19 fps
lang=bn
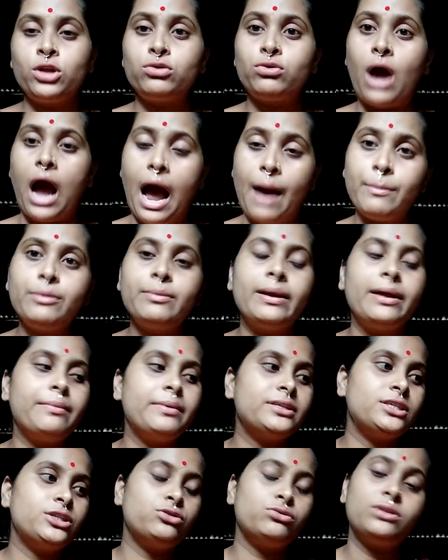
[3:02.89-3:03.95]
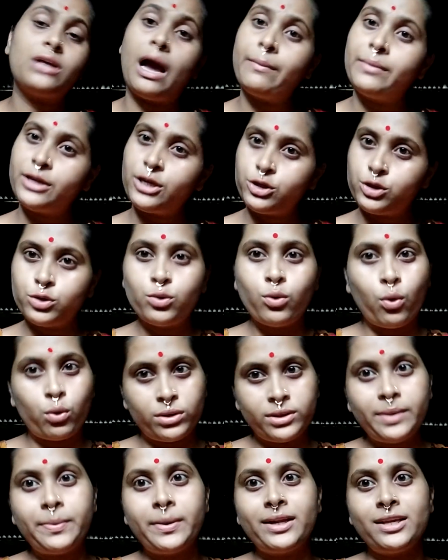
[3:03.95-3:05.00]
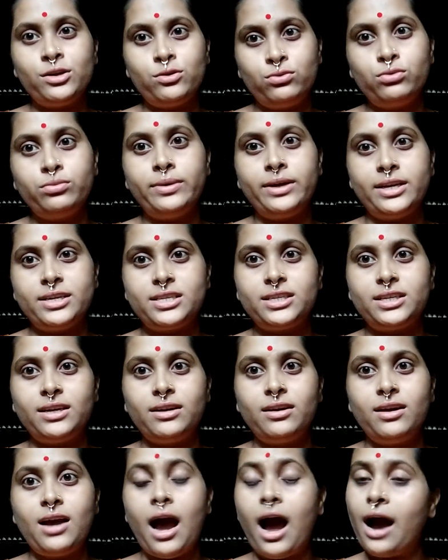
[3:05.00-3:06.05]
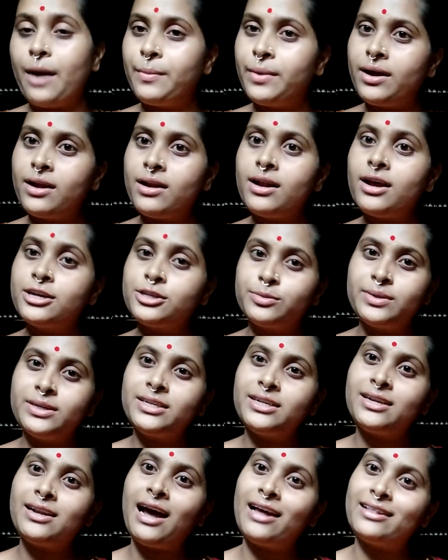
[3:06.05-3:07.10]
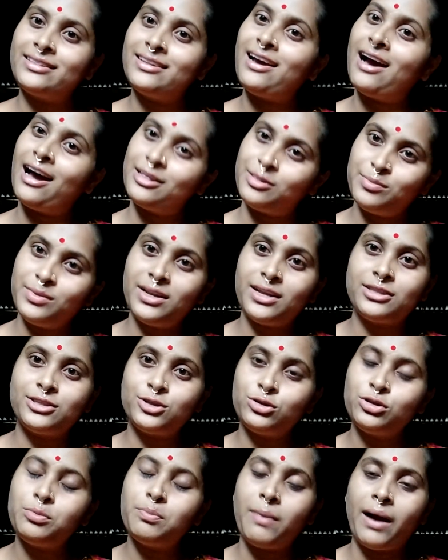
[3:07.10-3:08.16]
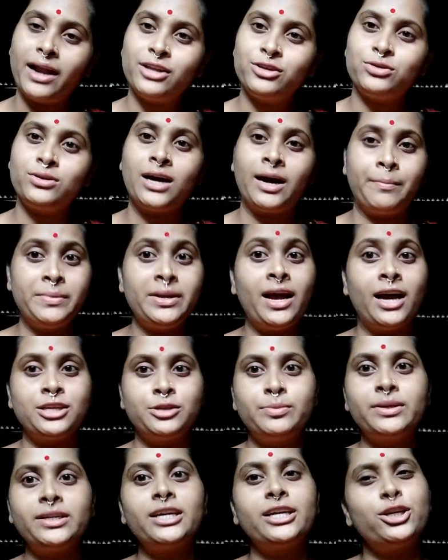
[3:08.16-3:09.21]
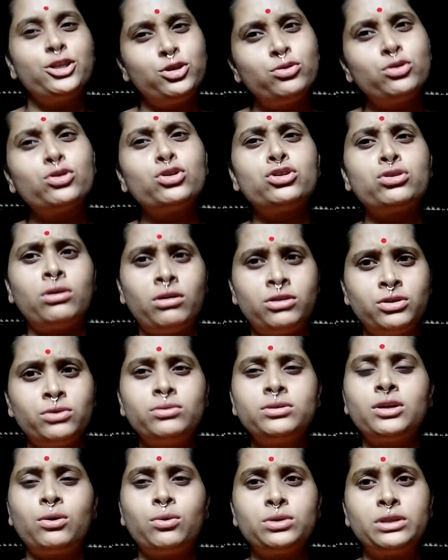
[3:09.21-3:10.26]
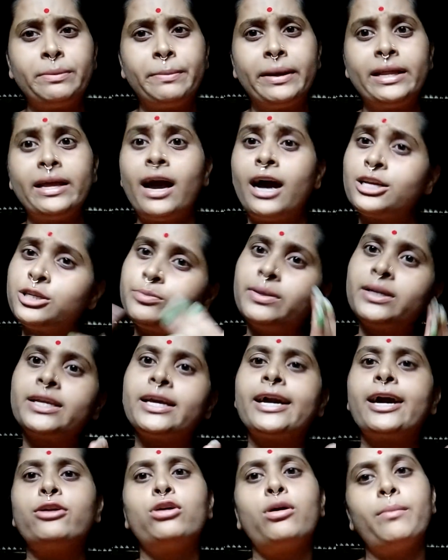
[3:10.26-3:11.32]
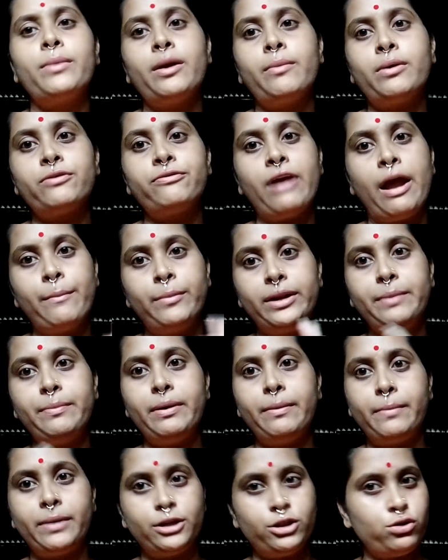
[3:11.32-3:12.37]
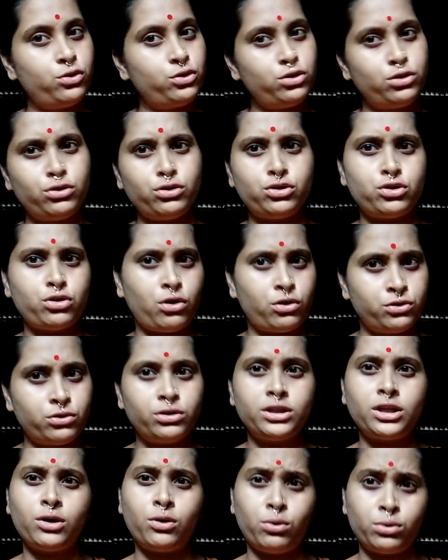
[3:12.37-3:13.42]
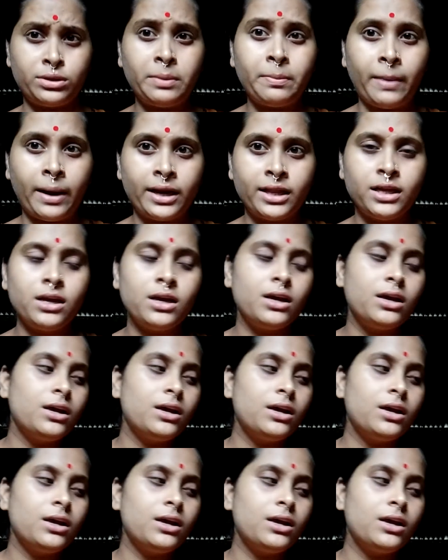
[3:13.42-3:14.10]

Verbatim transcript: তো আমি ভেবেছি যদি আমি কিছু করতে পারি ইউটিউবে এসে আমার হাজব্যান্ডের হাতে হাত মেলাতে যদি পারি যদি আমি হাজব্যান্ডকে কিছু একটু সহযোগিতা করতে পারি হাজব্যান্ডকে কেন আমি আমার ফ্যামিলি মেম্বারদেরকেও যদি কিছু সহযোগিতা করতে পারি